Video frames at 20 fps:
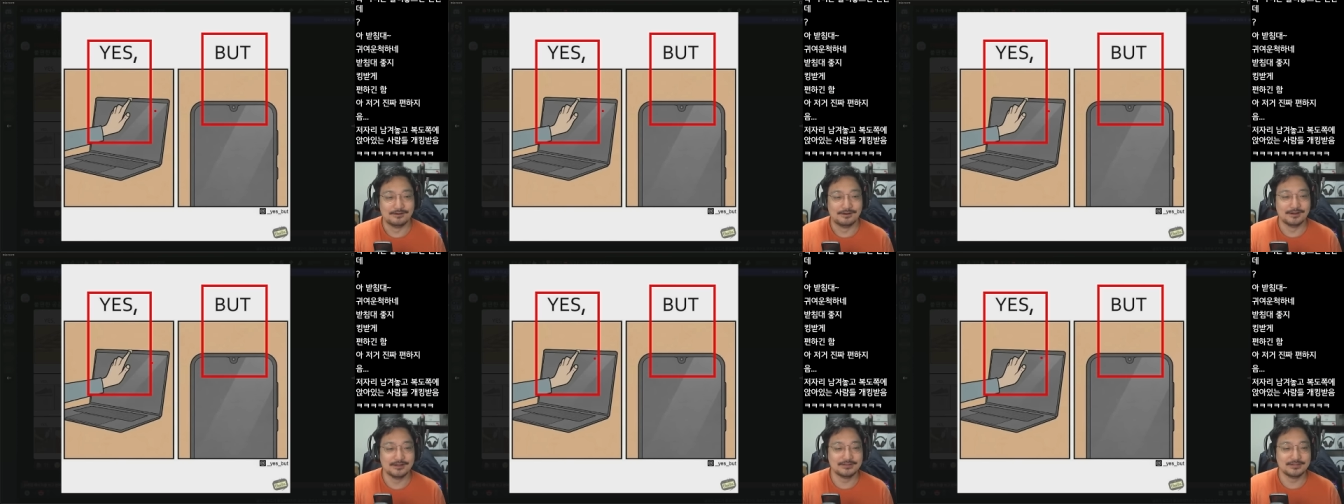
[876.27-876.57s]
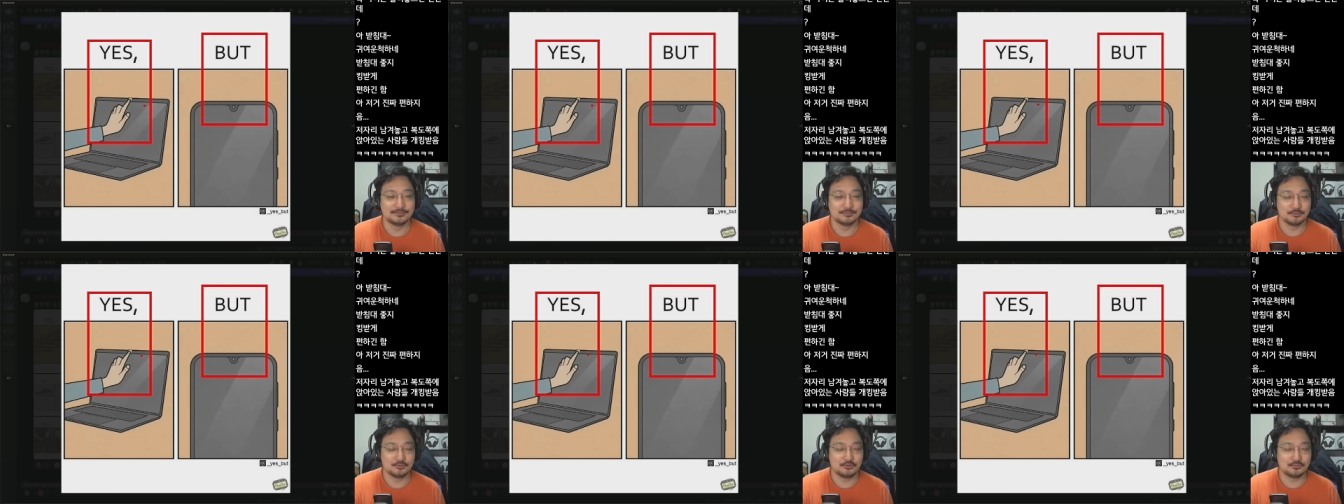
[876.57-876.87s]

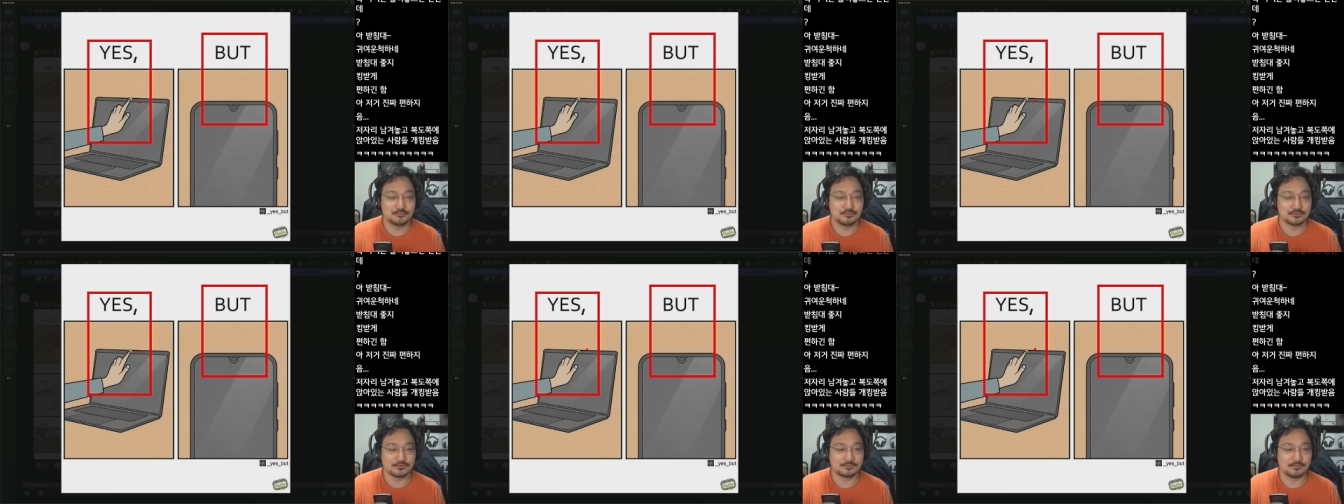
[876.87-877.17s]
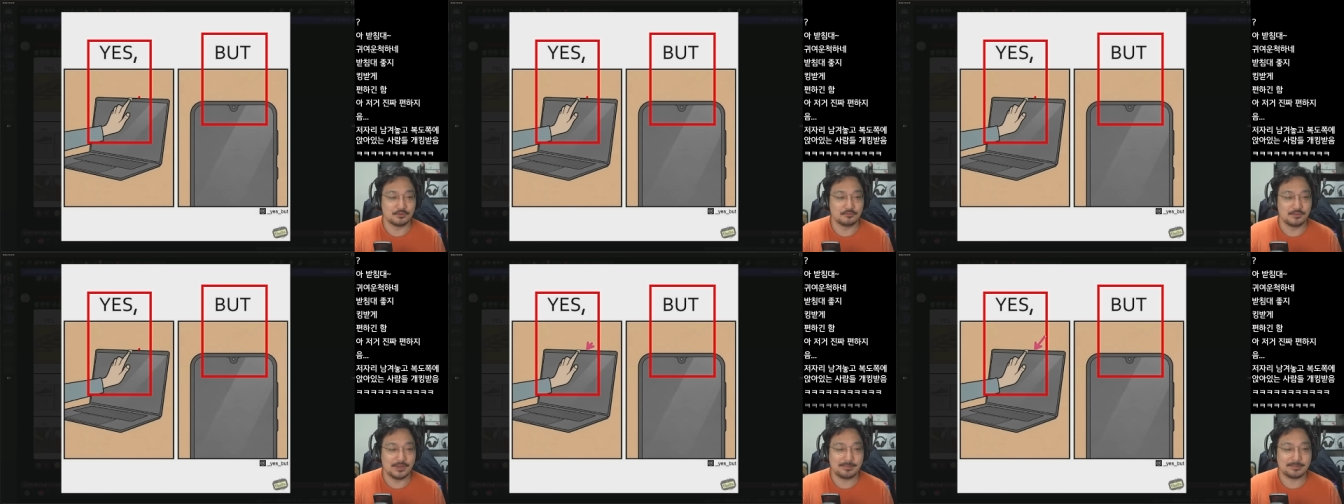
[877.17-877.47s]
아니 노트북
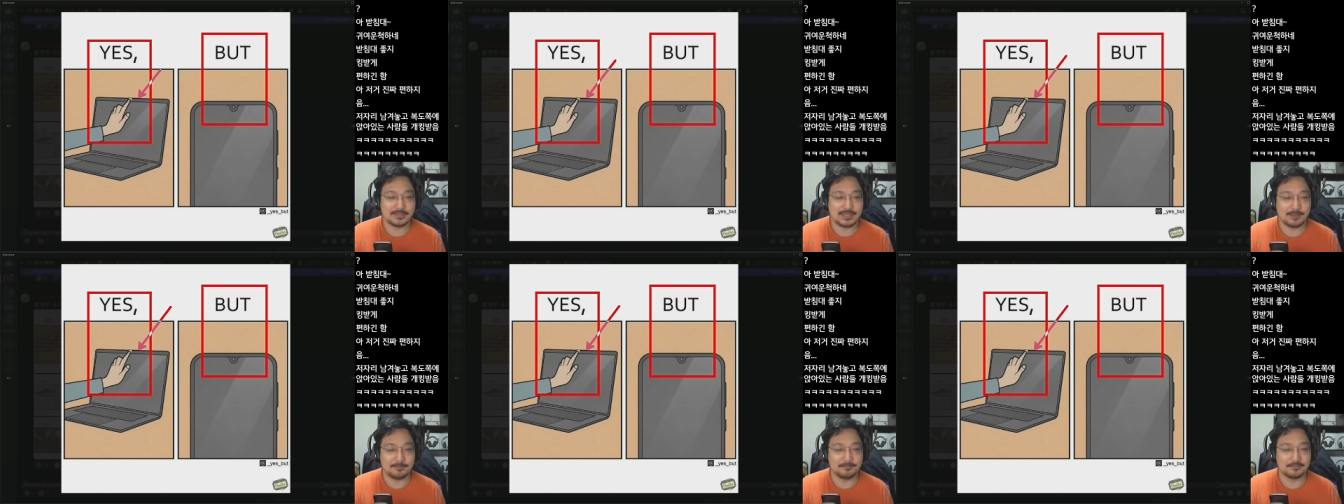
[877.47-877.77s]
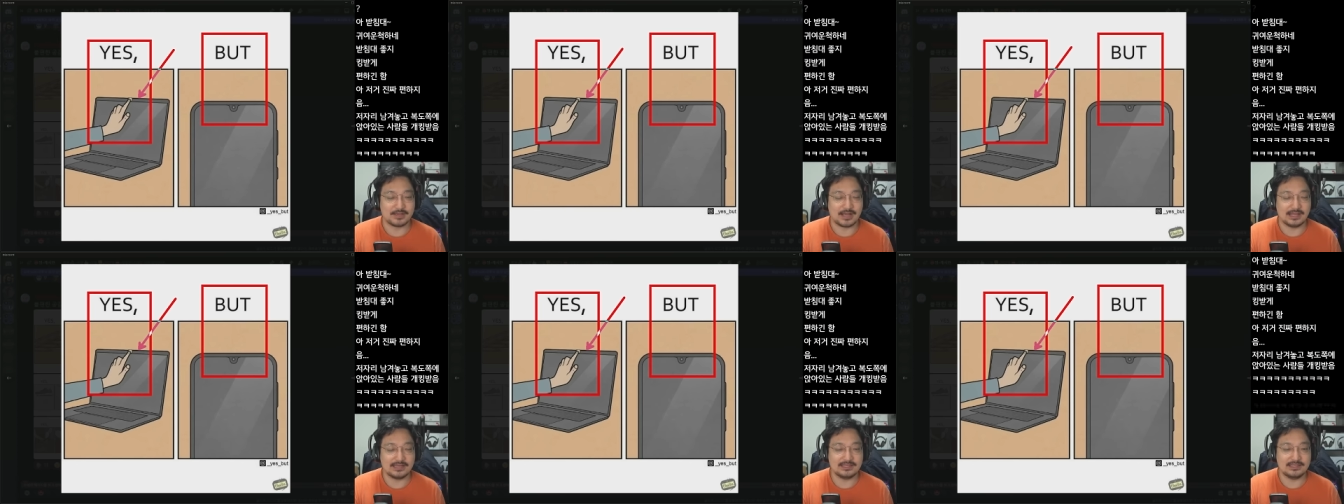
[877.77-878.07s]
뭐
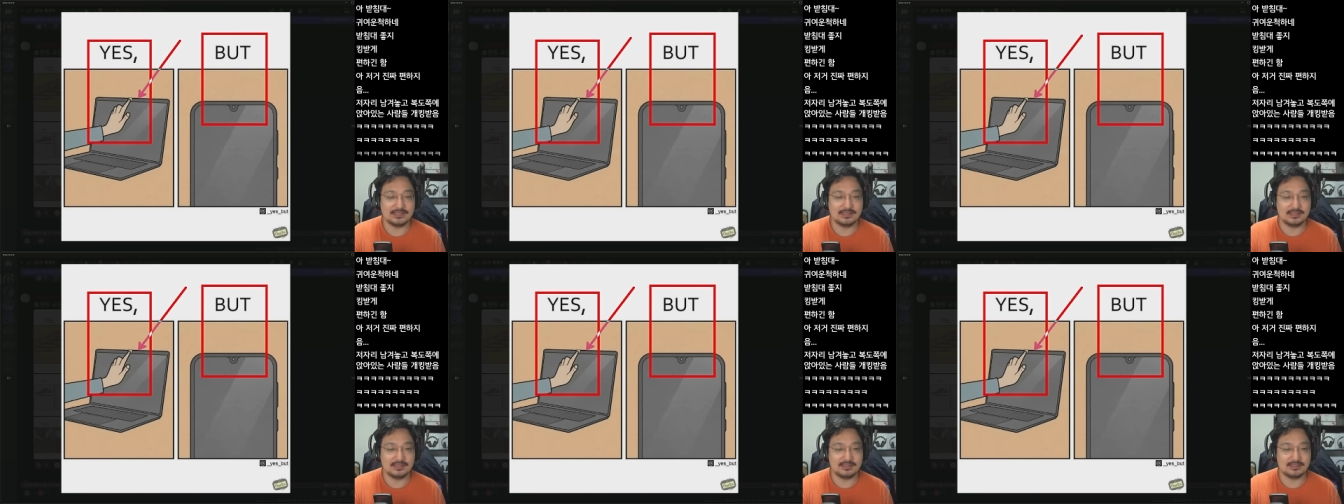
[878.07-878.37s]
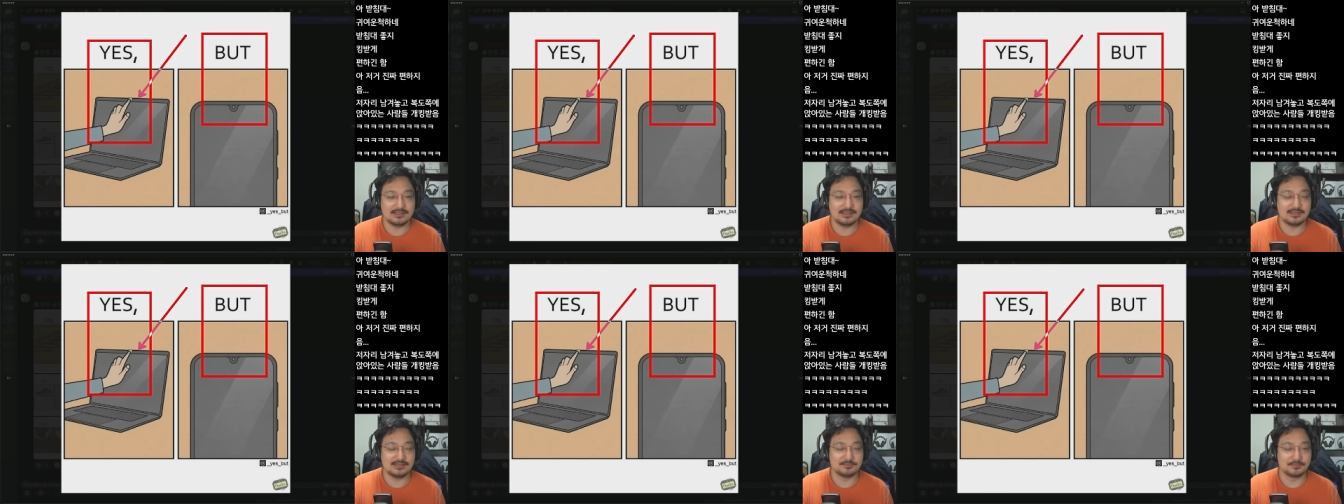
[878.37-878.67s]
웹캠
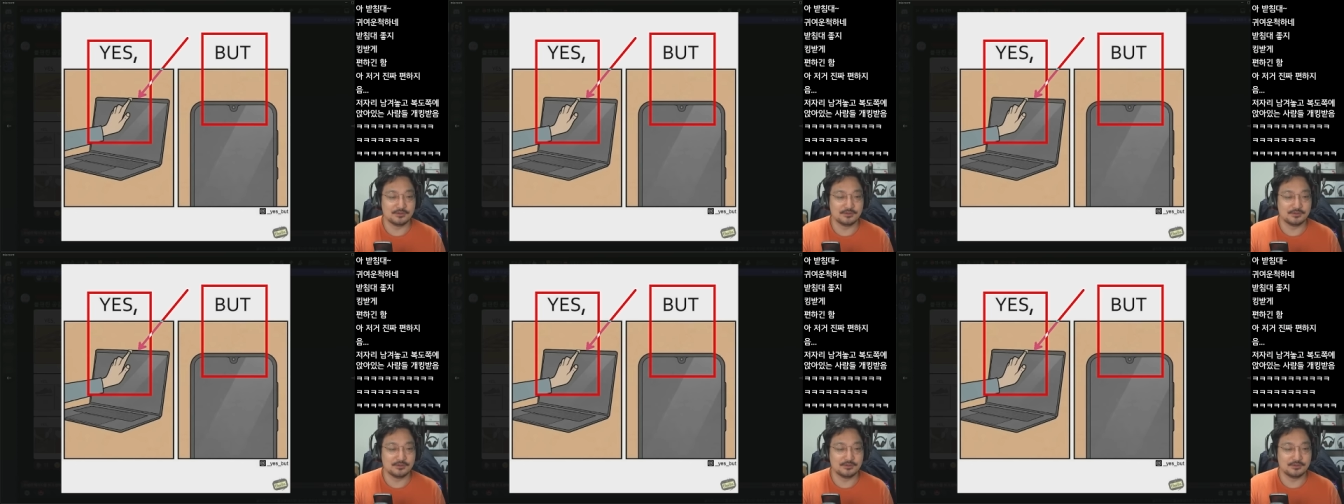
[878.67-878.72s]
가리기